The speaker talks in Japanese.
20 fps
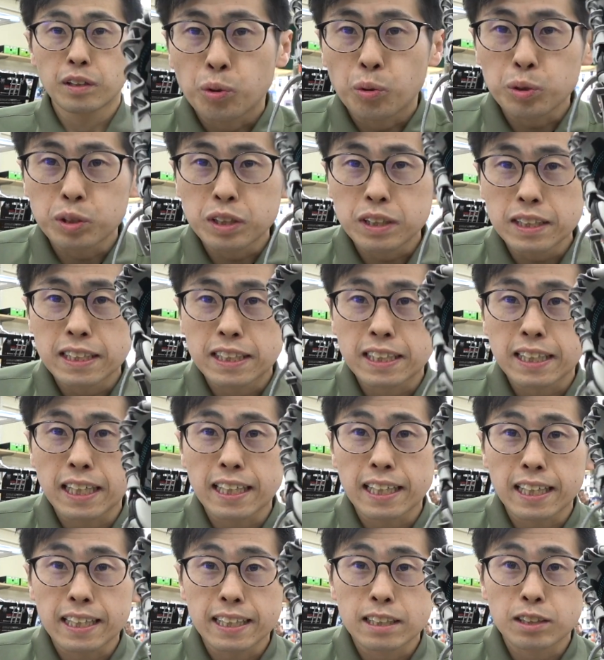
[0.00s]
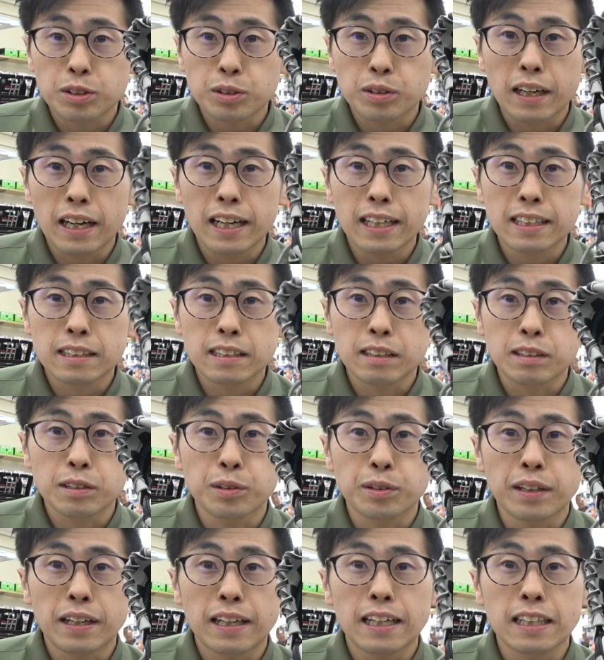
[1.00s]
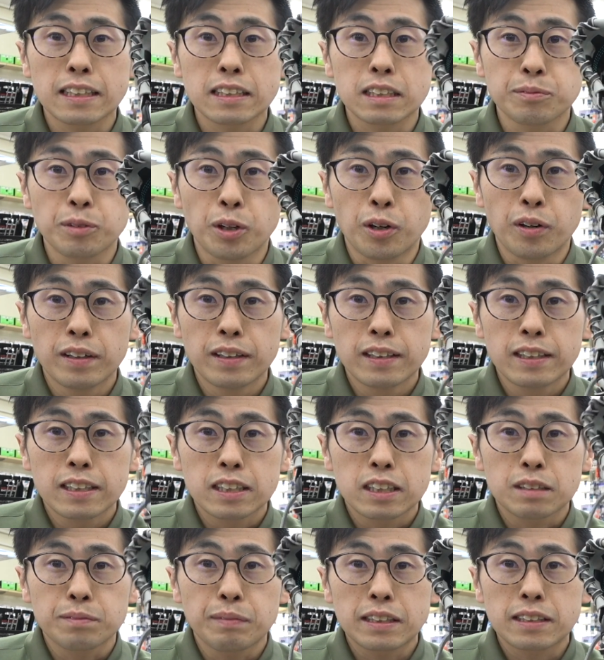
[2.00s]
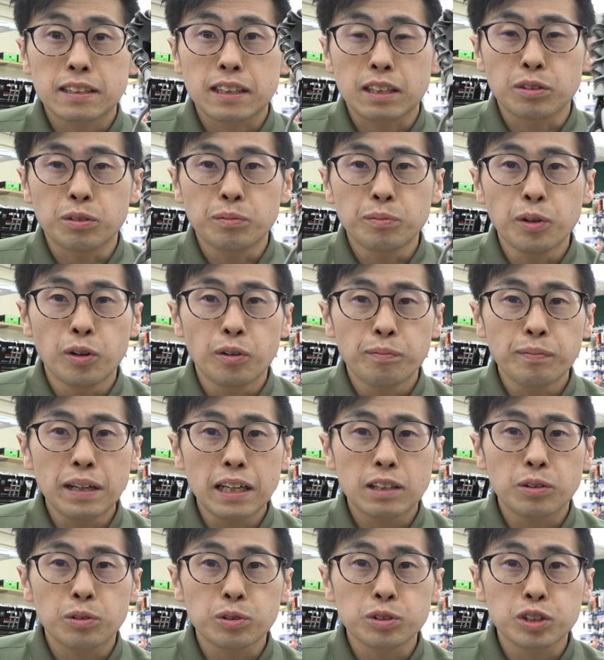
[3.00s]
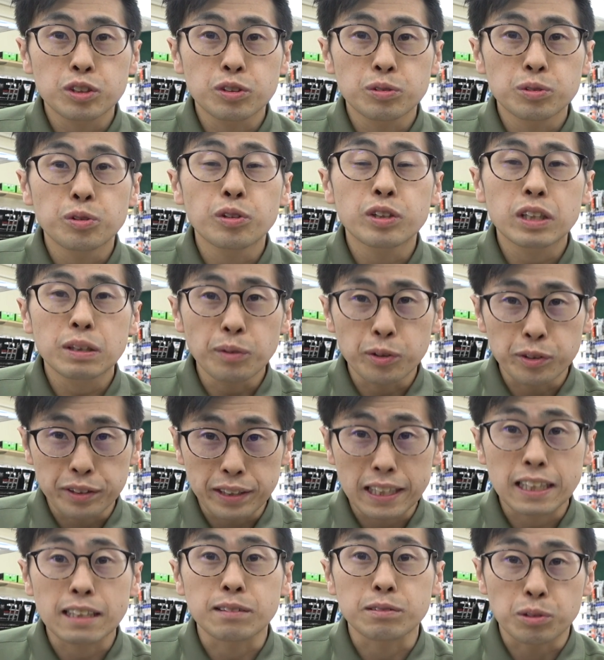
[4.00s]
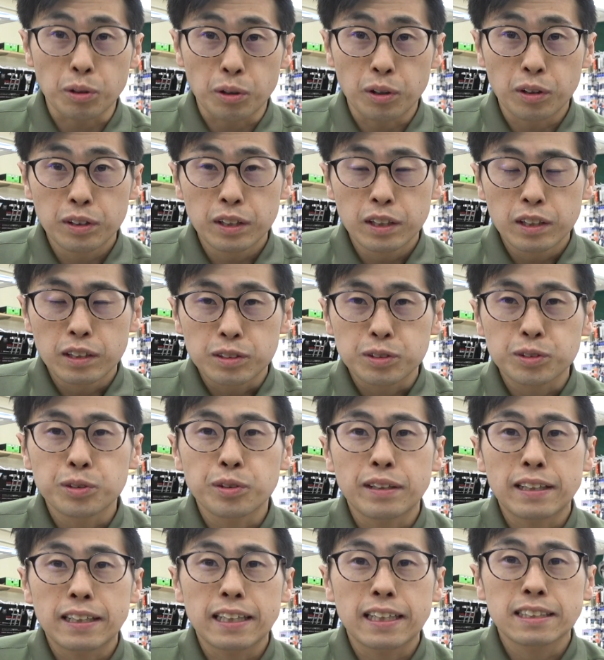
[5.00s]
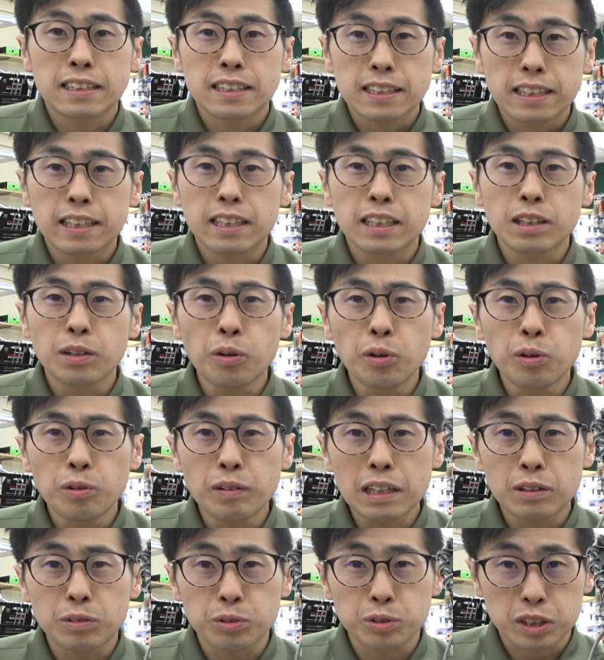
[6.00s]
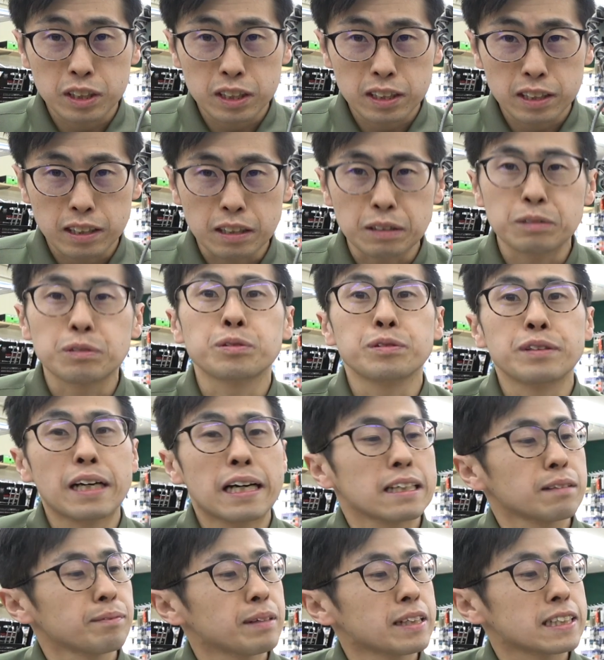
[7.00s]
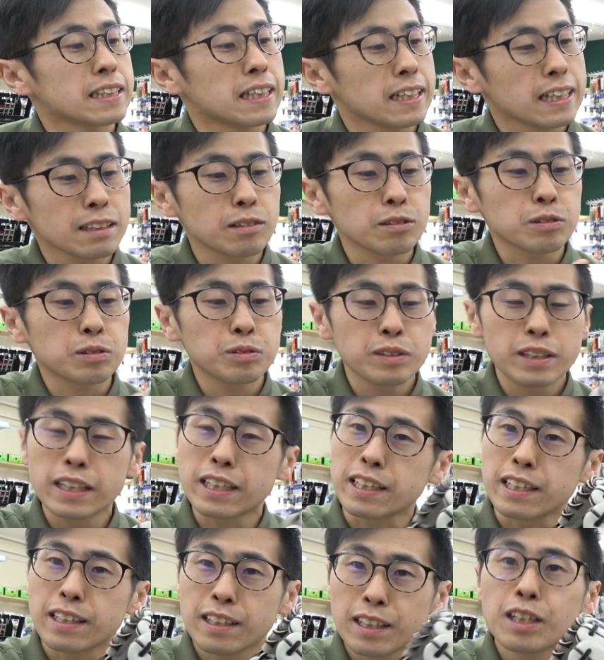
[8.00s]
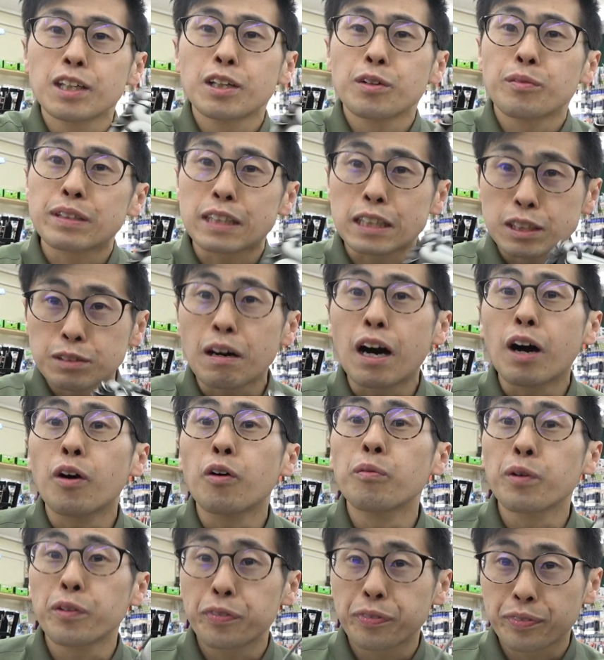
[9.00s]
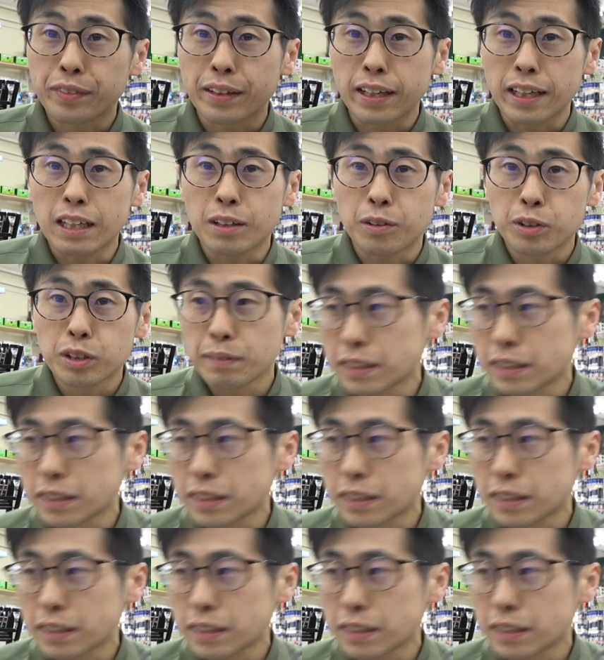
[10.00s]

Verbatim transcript: こっちに力がねちょっと入ってるような感じもしますけどもまあこっちの動きもできるというような感じで基本はこっちっていう風なイメージかなという風に私は思っており